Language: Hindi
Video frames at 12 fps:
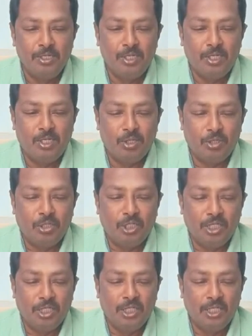और
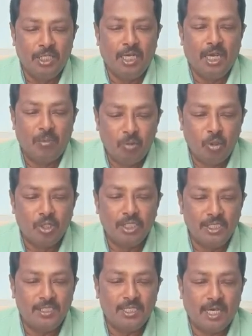हम लोग
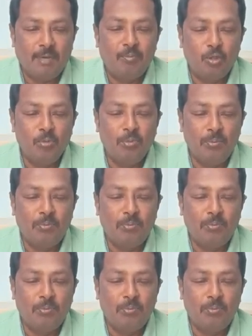जैसे आप लोग भी